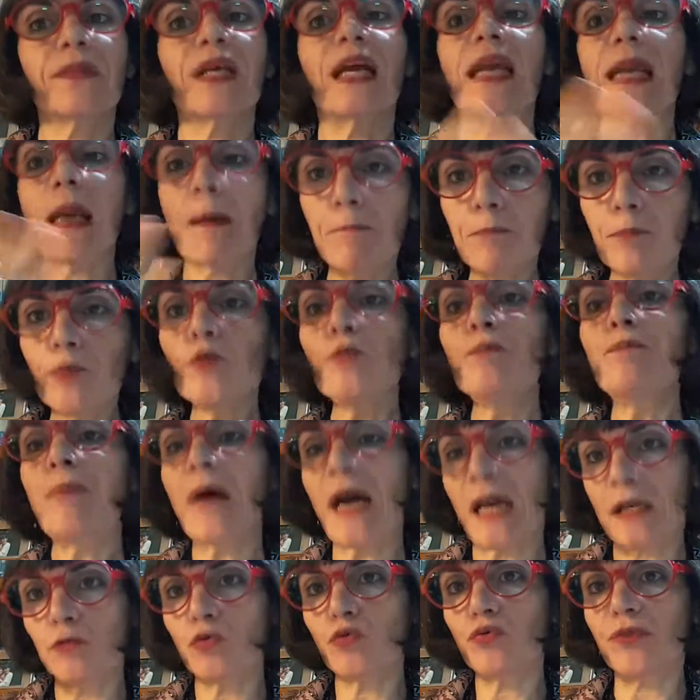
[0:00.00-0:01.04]
la
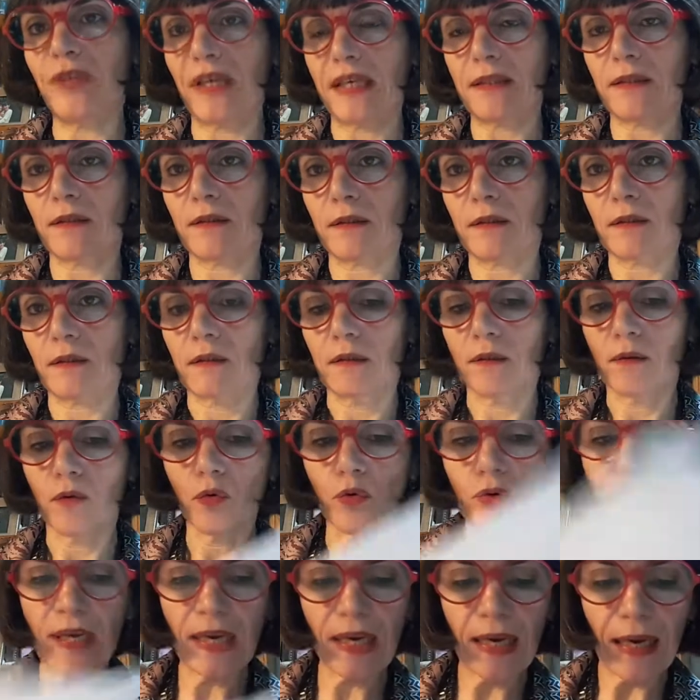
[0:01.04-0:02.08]
plupart du texte.
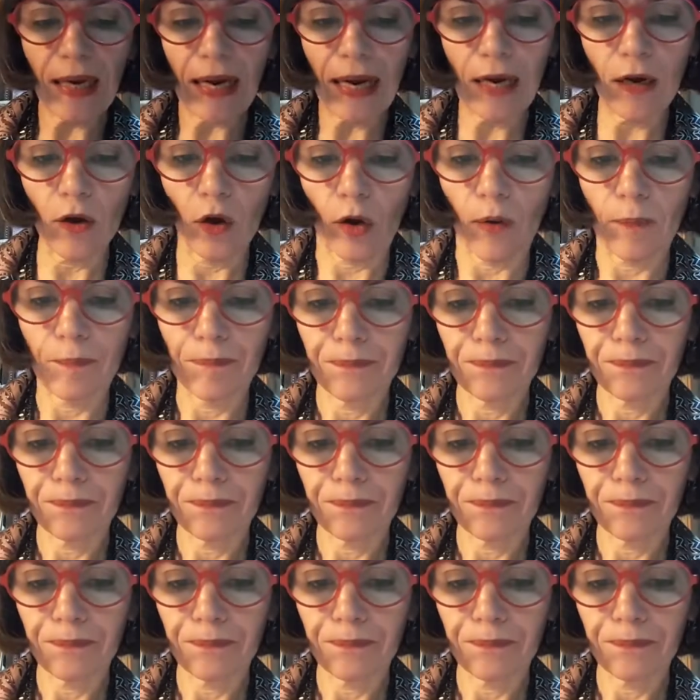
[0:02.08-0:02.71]
Ok Alors,